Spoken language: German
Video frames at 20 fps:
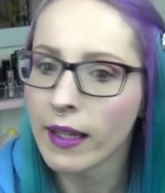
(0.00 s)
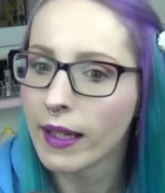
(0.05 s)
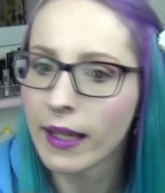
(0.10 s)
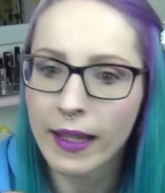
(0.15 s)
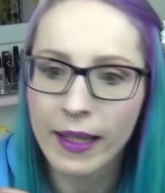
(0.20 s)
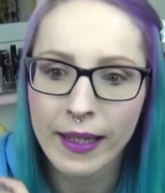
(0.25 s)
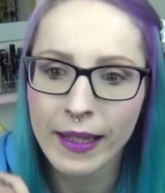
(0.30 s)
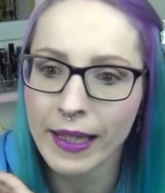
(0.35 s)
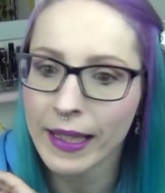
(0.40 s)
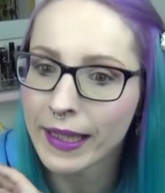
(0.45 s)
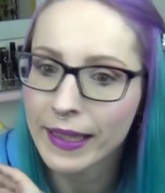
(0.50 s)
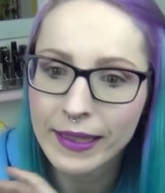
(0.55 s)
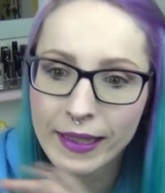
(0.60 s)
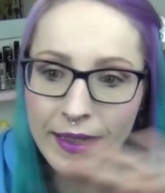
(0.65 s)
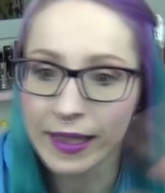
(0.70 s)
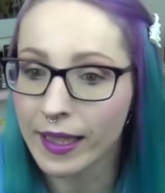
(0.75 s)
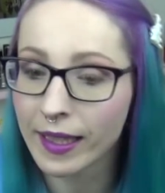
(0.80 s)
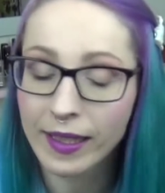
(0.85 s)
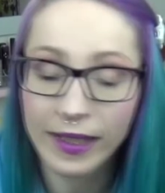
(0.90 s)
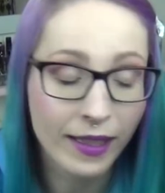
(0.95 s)
Äh,
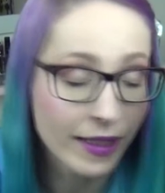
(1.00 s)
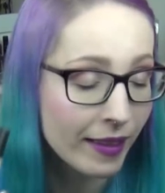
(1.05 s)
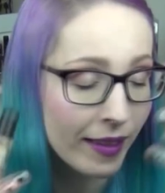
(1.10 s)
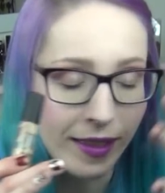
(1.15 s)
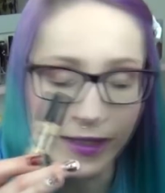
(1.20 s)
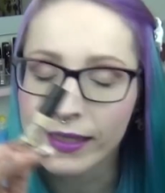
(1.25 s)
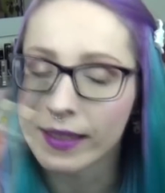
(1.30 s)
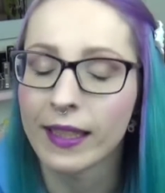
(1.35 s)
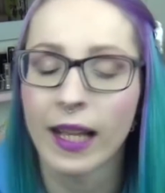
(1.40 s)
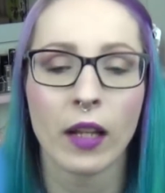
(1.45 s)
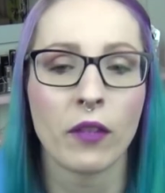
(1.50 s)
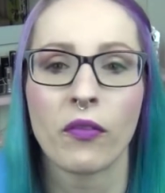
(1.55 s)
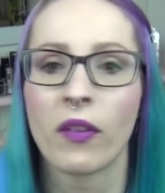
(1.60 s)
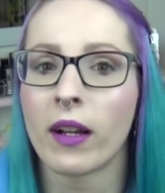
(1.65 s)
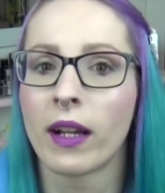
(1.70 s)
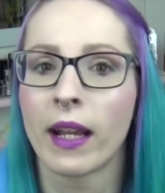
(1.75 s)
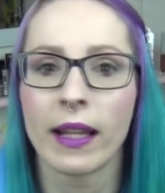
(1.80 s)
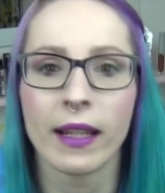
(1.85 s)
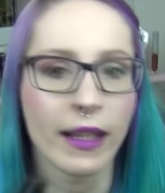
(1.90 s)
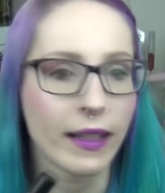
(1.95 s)
das ist
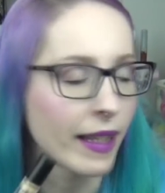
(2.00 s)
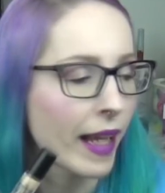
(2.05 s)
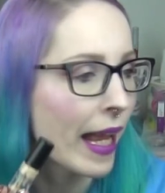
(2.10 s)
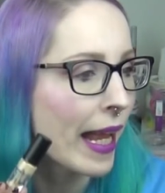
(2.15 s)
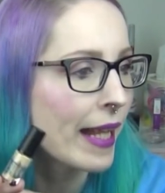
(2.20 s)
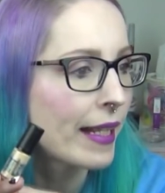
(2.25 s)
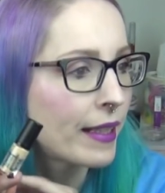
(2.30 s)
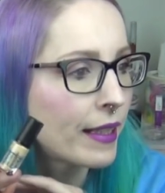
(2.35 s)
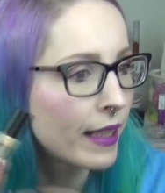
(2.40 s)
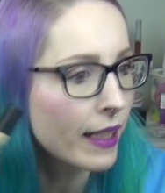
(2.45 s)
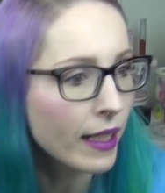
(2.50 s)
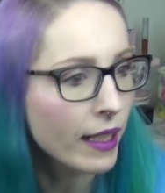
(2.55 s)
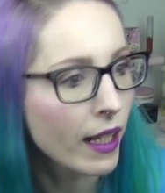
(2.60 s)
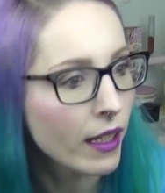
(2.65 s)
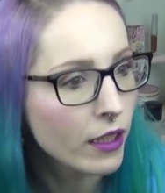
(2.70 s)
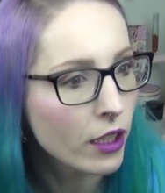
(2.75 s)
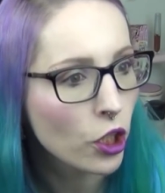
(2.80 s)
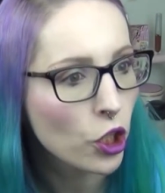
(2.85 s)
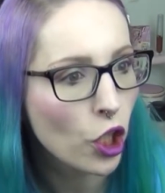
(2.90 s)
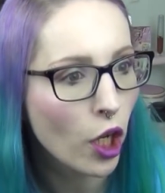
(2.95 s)
einfach, äh, da hält
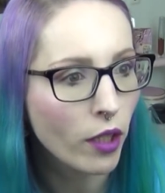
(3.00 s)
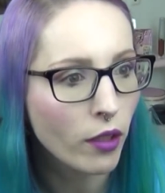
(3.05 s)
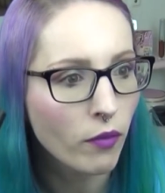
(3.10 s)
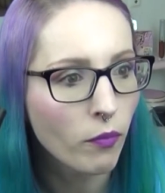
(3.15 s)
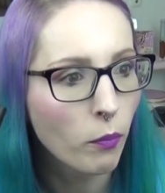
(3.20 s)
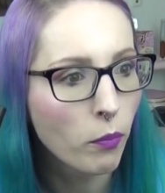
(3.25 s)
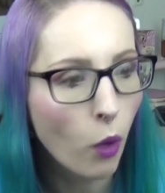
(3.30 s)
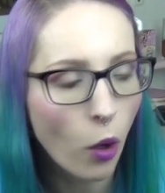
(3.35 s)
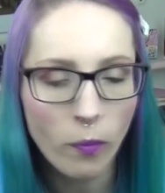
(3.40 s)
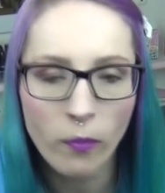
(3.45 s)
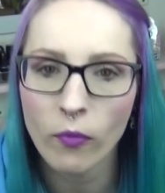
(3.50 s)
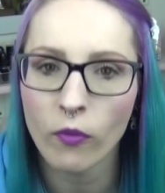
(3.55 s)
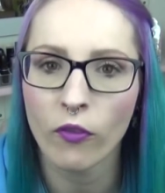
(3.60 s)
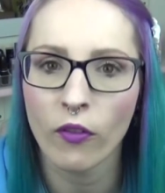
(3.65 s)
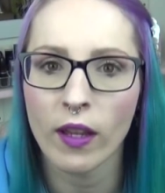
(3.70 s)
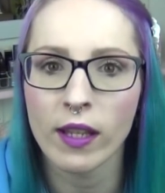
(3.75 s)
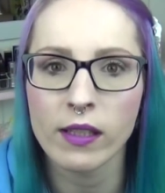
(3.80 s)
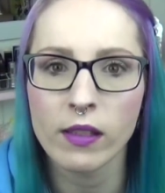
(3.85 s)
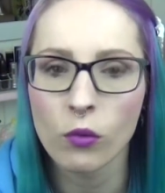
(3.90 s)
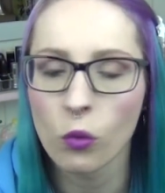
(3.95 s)
jeder Lidschatten
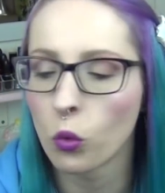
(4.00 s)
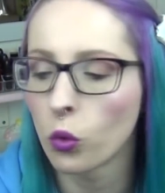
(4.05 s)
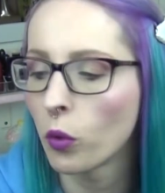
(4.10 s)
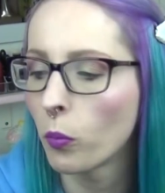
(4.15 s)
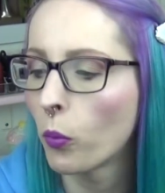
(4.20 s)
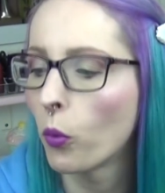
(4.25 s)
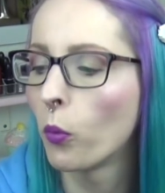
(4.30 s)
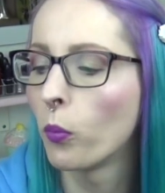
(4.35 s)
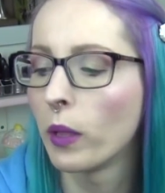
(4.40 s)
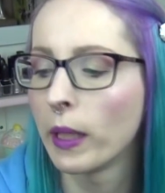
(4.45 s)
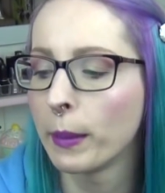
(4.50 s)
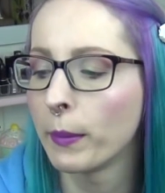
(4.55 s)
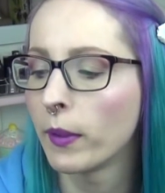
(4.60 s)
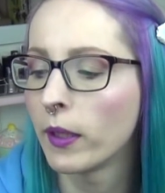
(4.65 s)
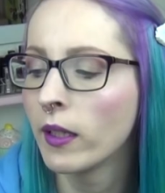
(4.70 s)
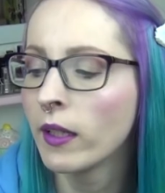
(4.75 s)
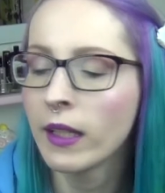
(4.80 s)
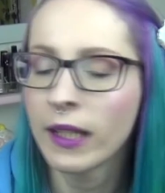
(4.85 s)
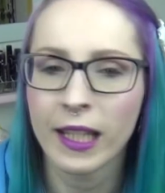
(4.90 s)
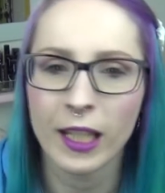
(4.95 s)
bombenfest, ohne
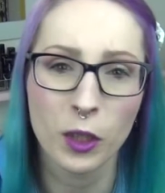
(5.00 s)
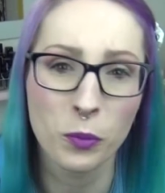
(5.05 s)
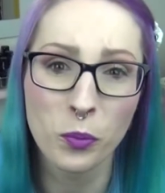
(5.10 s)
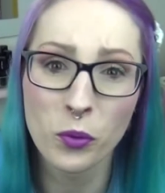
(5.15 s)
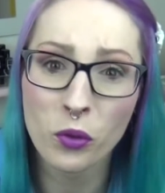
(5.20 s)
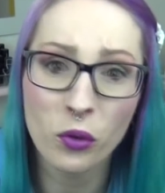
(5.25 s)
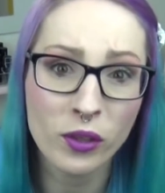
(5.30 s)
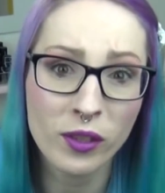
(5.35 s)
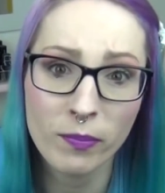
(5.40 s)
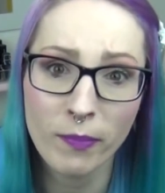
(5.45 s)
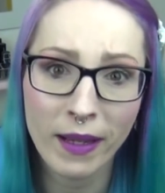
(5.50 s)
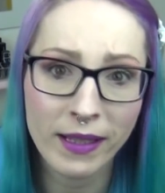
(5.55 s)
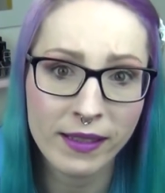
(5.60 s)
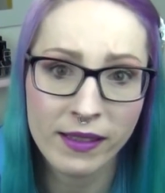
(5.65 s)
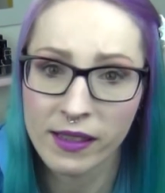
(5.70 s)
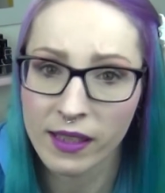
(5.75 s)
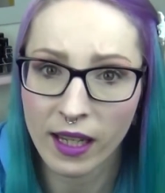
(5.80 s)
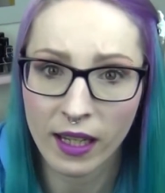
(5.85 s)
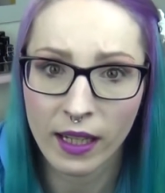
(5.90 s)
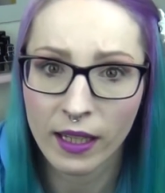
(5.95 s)
Probleme. Ich benutze
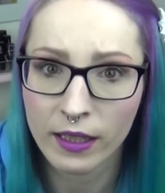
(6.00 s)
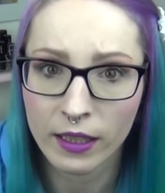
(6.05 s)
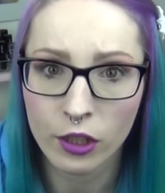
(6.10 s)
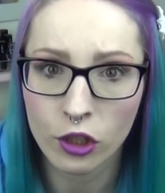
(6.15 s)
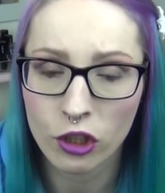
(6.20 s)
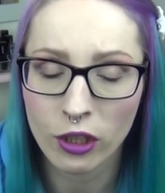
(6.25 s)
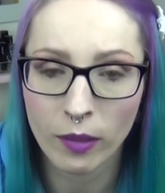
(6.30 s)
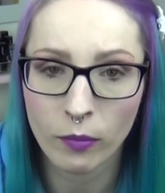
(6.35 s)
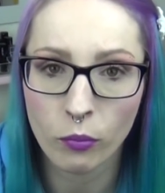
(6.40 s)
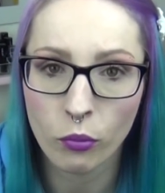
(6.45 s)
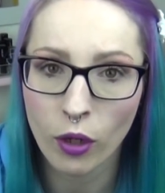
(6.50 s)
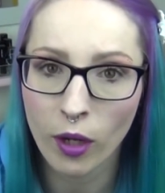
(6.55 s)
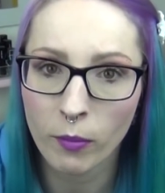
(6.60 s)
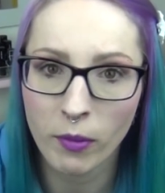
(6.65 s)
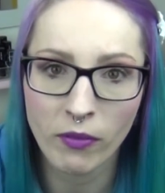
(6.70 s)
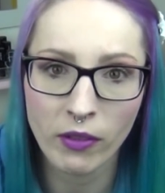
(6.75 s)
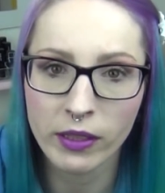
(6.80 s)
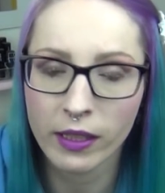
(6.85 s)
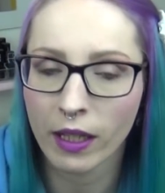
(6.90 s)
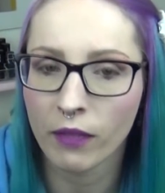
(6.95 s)
meistens gar keinen
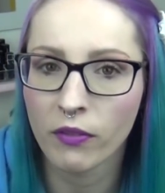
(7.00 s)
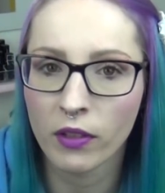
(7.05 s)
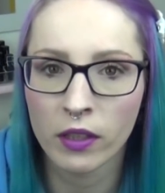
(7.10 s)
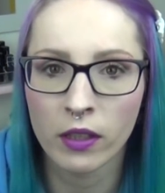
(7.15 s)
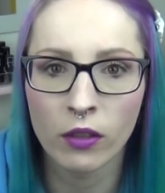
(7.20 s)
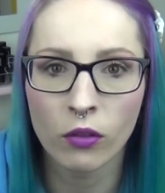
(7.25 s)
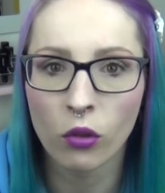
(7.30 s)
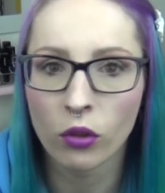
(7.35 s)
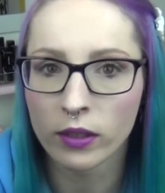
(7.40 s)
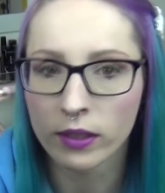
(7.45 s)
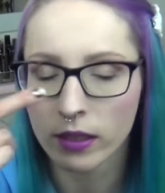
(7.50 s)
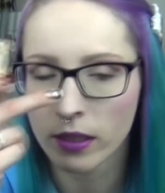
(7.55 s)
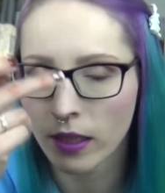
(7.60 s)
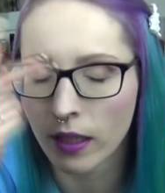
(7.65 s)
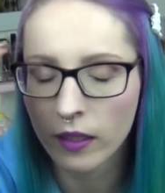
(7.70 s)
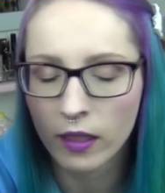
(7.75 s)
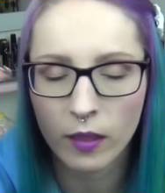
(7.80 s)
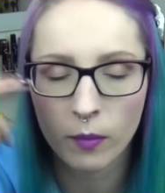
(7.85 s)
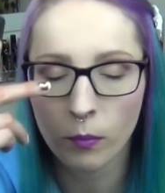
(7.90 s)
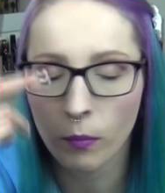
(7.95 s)
Lidschattenprimer, weil ich einfach den
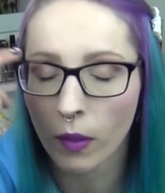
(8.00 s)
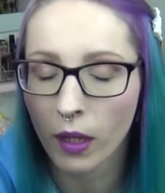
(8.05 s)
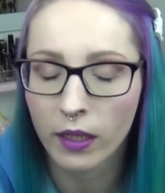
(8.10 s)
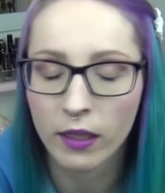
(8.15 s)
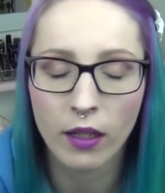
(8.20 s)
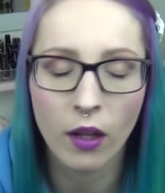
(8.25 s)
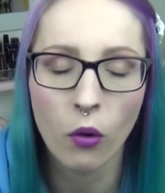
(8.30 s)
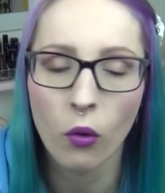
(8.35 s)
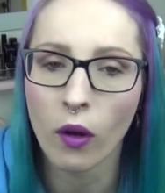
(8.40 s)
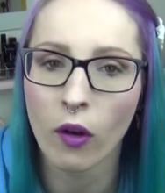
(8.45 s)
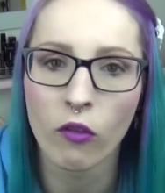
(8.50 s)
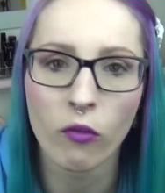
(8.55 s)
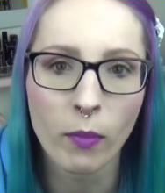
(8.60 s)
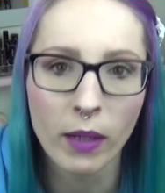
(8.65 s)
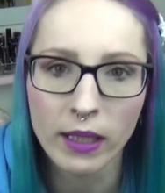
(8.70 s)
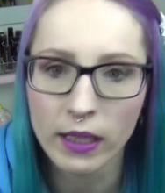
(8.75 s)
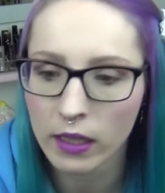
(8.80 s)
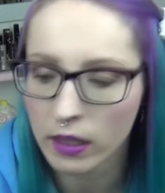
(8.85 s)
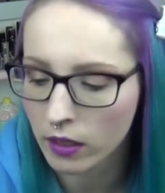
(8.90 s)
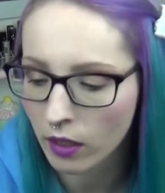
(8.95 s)
Concealer nehme, mache ihn auch auf
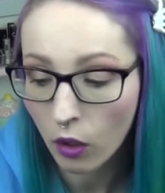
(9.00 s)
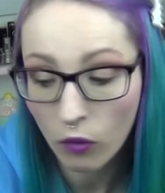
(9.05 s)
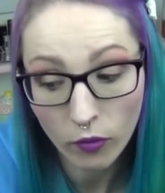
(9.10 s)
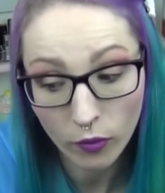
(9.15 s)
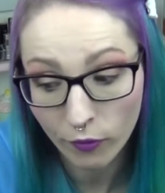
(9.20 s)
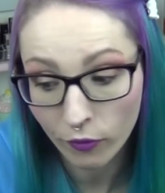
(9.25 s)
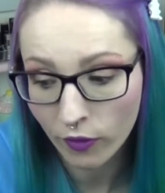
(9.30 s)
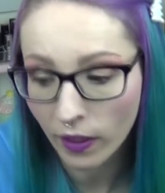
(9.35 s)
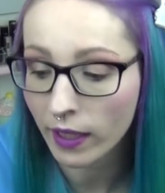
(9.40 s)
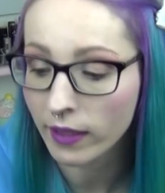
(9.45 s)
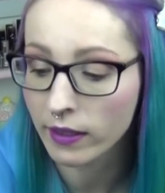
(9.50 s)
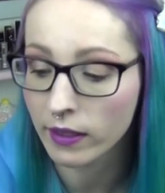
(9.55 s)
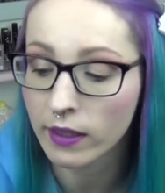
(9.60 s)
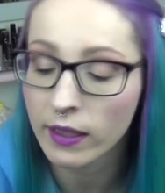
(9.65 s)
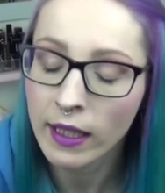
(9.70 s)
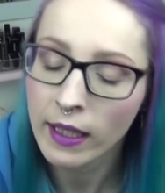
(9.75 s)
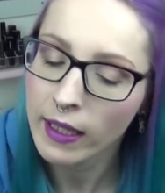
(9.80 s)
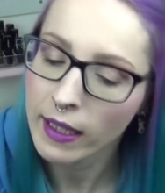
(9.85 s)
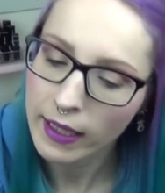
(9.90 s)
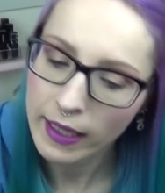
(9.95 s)
mein Lid drauf und fertig.